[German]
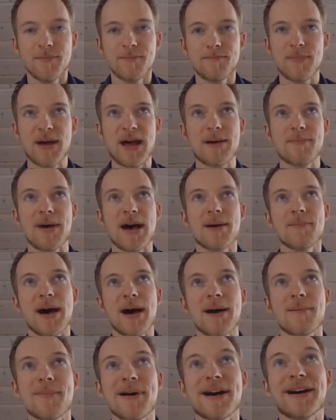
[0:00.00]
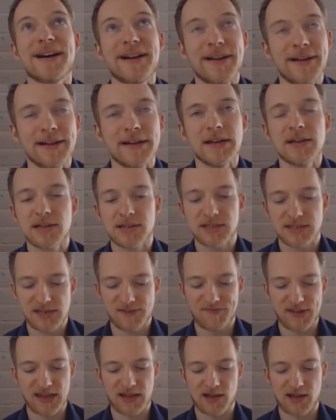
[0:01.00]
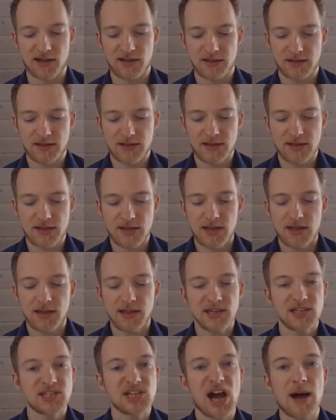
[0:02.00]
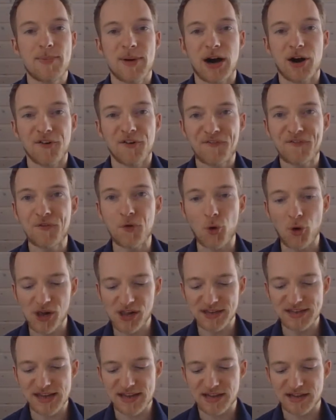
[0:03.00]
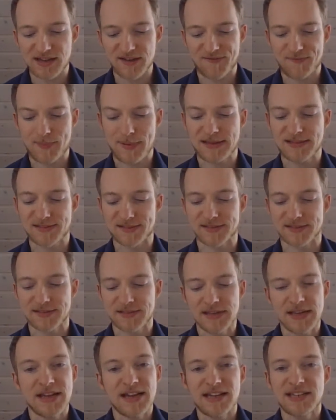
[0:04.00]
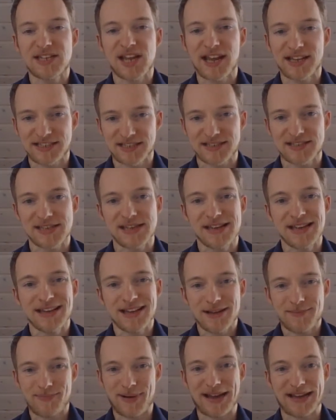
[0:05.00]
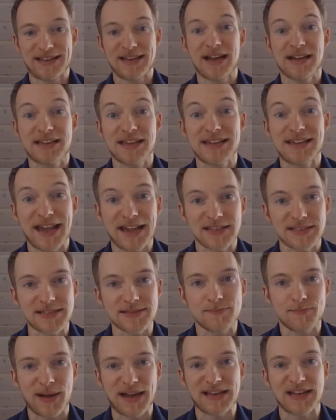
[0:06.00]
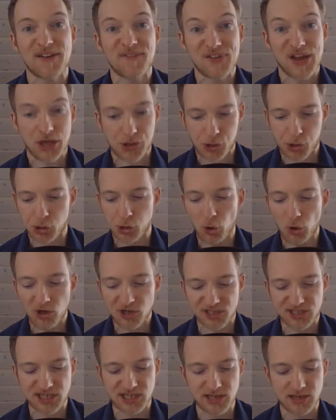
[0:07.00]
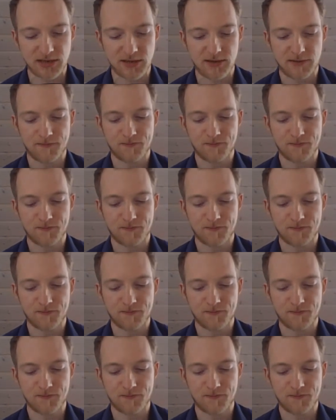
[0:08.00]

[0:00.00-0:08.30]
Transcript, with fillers: Mama, Mama, rief er. Ich habe auf Folie gebissen. Ich hätte sie beinahe gegessen, beinahe verschluckt.